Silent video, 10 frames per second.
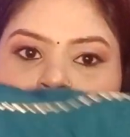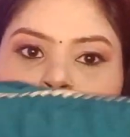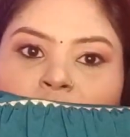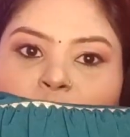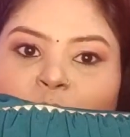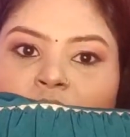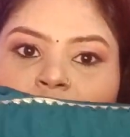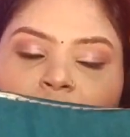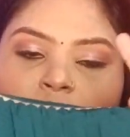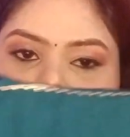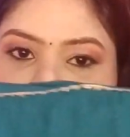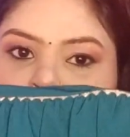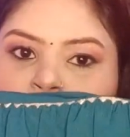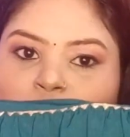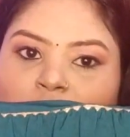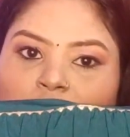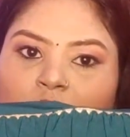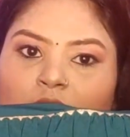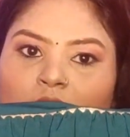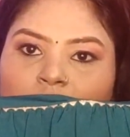बैंड पर जो
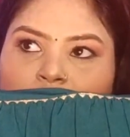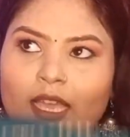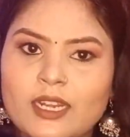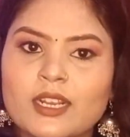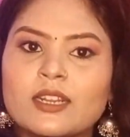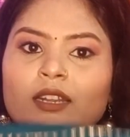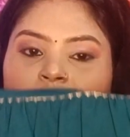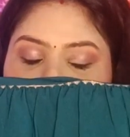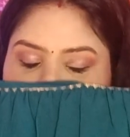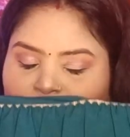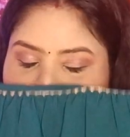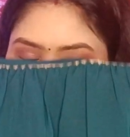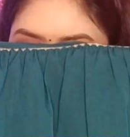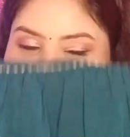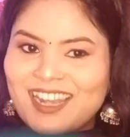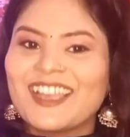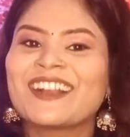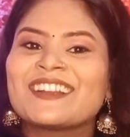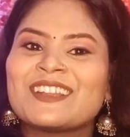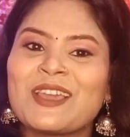नायरा कट सॉरी आलिया
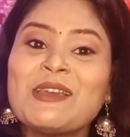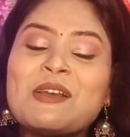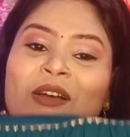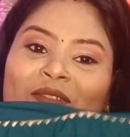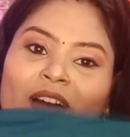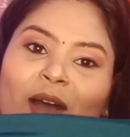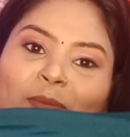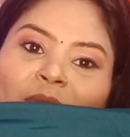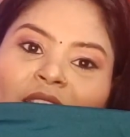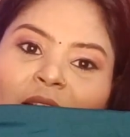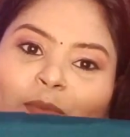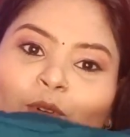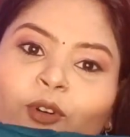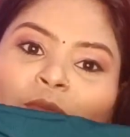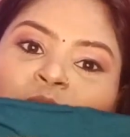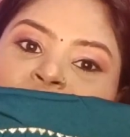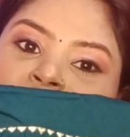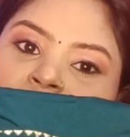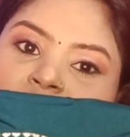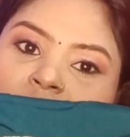कट है वहां पर आपको
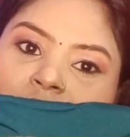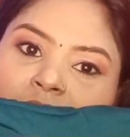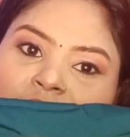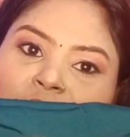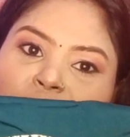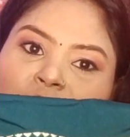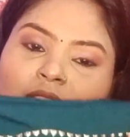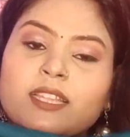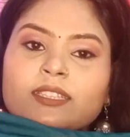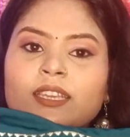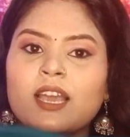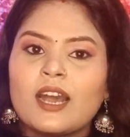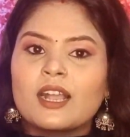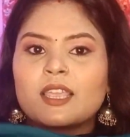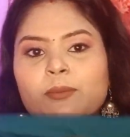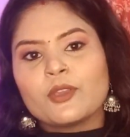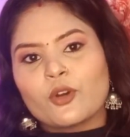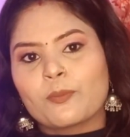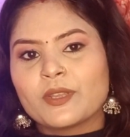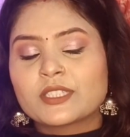गैदरिंग मिल जाती है आगे भी
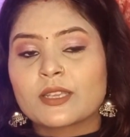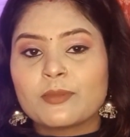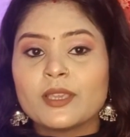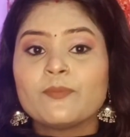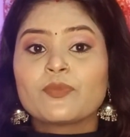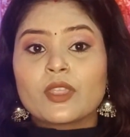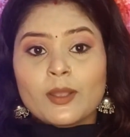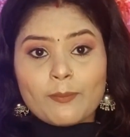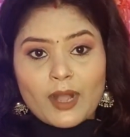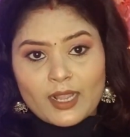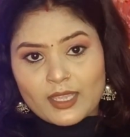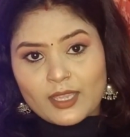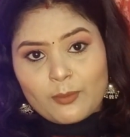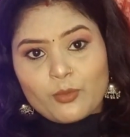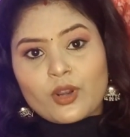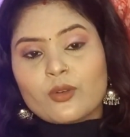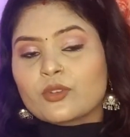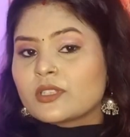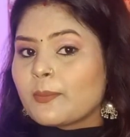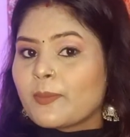और पीछे भी बाकी ये पूरा
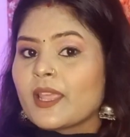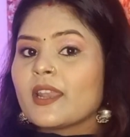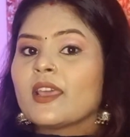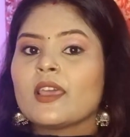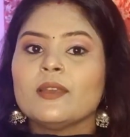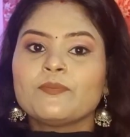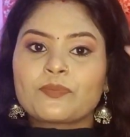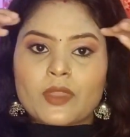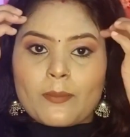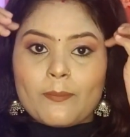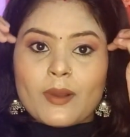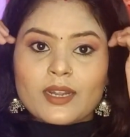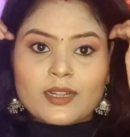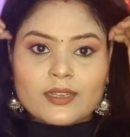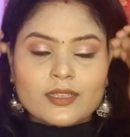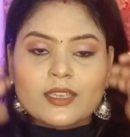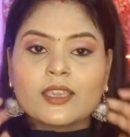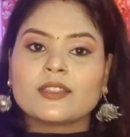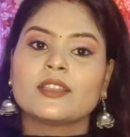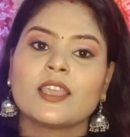कुर्ता प्लेन है बट
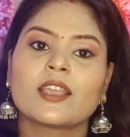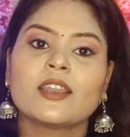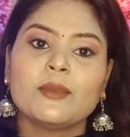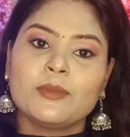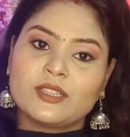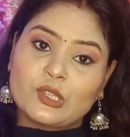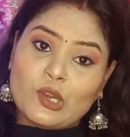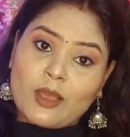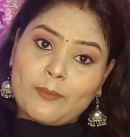ये देखने में इतना